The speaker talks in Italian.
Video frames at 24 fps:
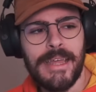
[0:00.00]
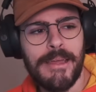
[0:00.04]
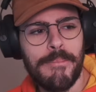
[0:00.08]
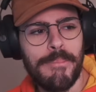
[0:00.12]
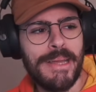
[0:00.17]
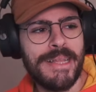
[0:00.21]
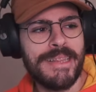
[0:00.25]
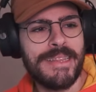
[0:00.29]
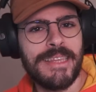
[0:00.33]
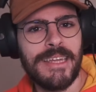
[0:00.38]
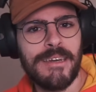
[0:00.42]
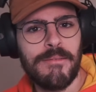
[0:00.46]

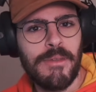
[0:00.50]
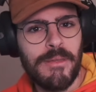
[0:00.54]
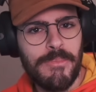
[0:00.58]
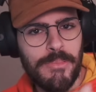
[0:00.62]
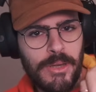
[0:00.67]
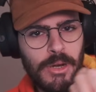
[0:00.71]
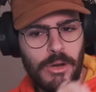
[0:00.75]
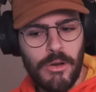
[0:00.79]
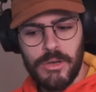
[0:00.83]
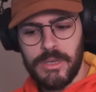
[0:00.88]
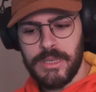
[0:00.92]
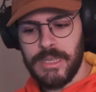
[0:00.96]
mettermi per
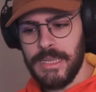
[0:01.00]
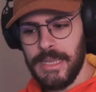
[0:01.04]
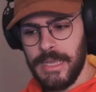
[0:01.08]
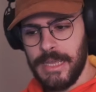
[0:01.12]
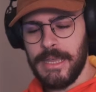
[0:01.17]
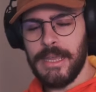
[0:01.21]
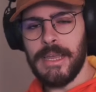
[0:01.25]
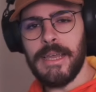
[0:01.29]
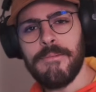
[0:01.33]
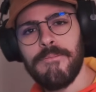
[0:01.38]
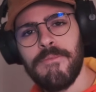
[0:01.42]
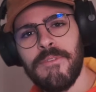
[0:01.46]

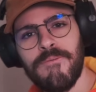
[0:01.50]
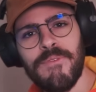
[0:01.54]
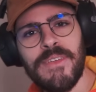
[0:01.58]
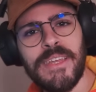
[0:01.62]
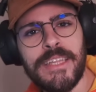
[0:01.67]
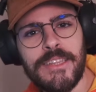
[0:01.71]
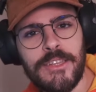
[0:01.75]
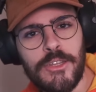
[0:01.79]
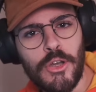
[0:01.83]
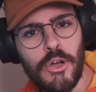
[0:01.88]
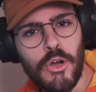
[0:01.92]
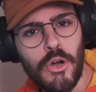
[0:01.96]
ogni
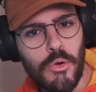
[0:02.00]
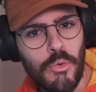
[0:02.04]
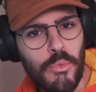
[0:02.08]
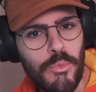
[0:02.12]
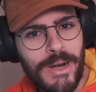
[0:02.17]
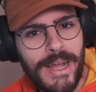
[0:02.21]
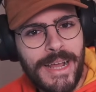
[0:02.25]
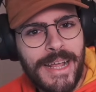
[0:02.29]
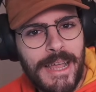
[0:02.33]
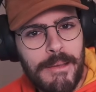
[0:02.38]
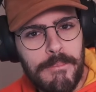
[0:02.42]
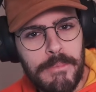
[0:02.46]
video
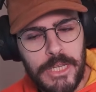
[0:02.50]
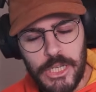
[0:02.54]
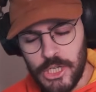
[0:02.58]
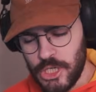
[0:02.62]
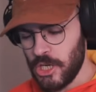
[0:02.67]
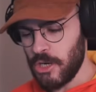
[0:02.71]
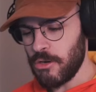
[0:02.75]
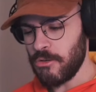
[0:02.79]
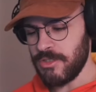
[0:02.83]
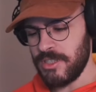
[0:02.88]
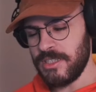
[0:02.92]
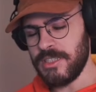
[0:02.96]
una camicia
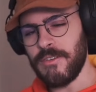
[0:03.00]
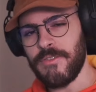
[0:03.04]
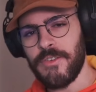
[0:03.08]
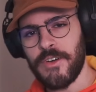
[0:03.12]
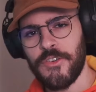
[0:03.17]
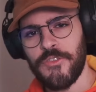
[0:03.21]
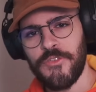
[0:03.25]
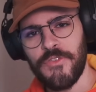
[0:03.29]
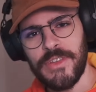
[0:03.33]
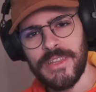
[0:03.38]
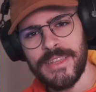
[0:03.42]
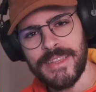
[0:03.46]
così da far
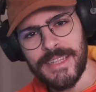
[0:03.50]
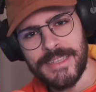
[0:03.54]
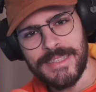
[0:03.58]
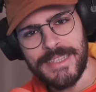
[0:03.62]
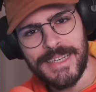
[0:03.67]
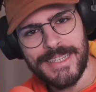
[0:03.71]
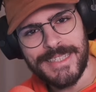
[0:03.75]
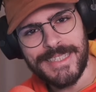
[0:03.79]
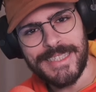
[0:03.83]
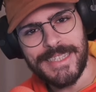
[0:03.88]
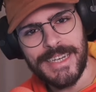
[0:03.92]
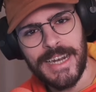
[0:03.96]
finta di
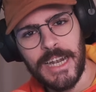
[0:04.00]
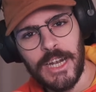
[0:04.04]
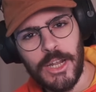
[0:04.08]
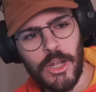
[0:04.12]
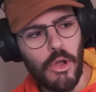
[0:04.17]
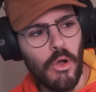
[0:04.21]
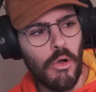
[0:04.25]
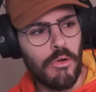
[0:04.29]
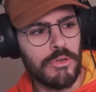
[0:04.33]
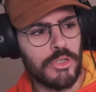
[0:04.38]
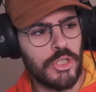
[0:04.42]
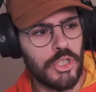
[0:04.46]
essere il
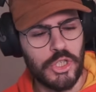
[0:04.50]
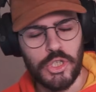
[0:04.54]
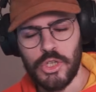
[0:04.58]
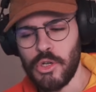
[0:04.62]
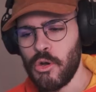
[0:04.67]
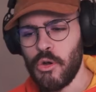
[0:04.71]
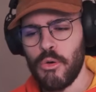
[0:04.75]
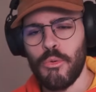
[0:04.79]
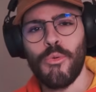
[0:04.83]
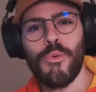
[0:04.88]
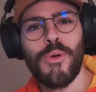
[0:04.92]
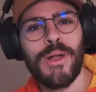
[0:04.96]
coach o
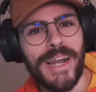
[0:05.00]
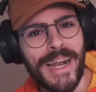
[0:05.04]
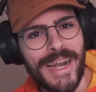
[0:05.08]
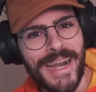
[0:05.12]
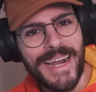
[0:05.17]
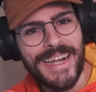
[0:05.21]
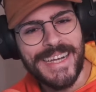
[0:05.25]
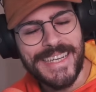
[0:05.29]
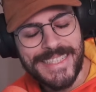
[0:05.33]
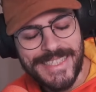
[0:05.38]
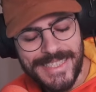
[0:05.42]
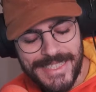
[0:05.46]
comunque
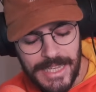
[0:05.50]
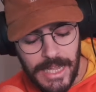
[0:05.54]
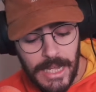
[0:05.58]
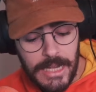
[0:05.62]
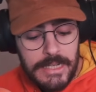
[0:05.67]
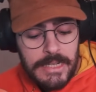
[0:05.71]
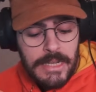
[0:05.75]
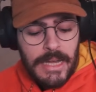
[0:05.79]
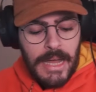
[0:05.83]
l'analista.